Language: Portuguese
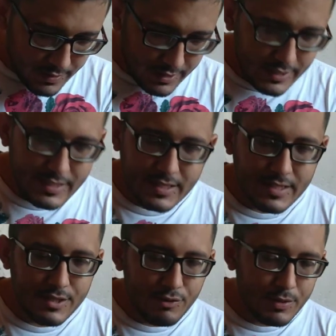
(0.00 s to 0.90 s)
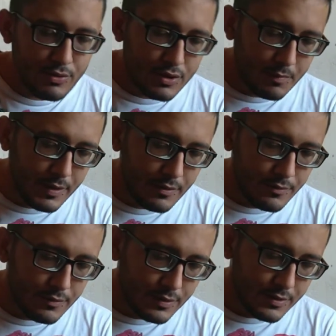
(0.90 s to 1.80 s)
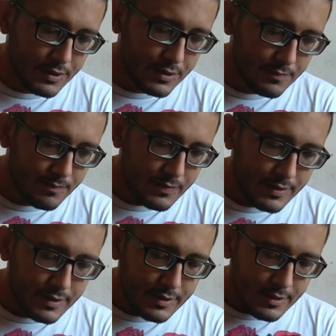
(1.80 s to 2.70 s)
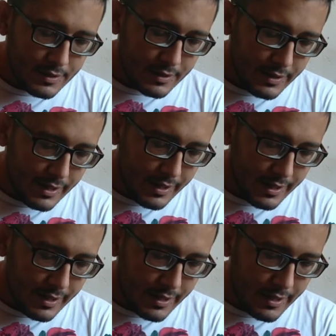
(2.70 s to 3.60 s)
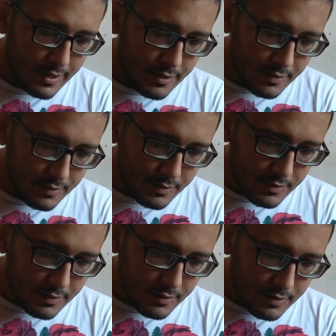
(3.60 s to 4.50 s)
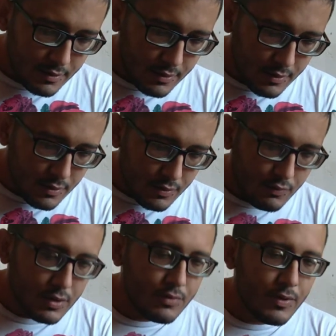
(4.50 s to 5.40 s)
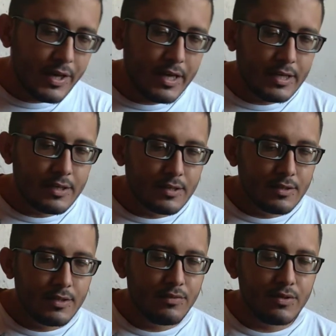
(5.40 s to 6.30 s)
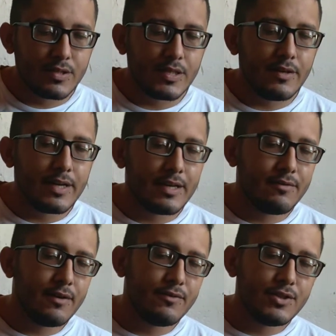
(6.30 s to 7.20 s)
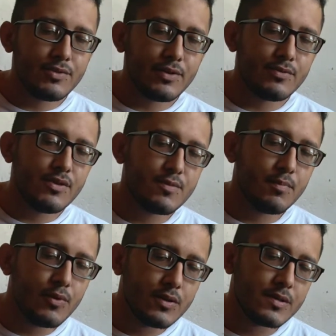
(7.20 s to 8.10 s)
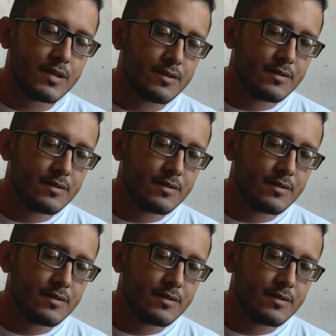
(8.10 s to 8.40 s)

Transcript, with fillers: A Jéssica Silva mandou outra pergunta, gente. É... Quando é que você vai gravar vídeo com a sua esposa?